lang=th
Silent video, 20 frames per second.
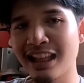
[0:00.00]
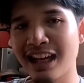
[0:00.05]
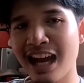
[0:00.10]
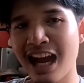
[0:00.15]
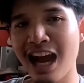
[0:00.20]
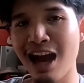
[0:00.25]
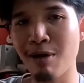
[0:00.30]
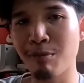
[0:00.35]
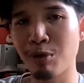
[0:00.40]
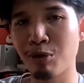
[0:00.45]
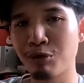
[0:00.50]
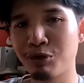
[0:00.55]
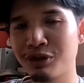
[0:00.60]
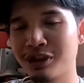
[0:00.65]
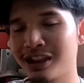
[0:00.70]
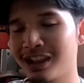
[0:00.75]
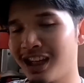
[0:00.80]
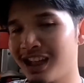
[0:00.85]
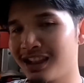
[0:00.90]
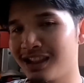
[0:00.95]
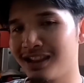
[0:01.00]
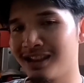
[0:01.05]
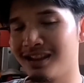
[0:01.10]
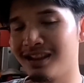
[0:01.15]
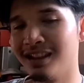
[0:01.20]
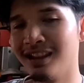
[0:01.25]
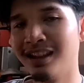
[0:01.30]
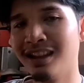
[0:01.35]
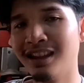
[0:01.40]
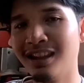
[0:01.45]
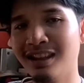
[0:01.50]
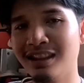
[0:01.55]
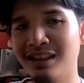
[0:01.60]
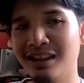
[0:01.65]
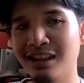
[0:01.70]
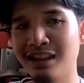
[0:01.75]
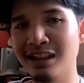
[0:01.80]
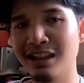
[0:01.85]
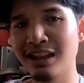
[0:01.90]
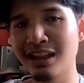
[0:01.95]
กินข้าวโปรโมชั่น
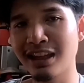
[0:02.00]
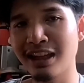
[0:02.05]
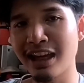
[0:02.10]
ซื้อ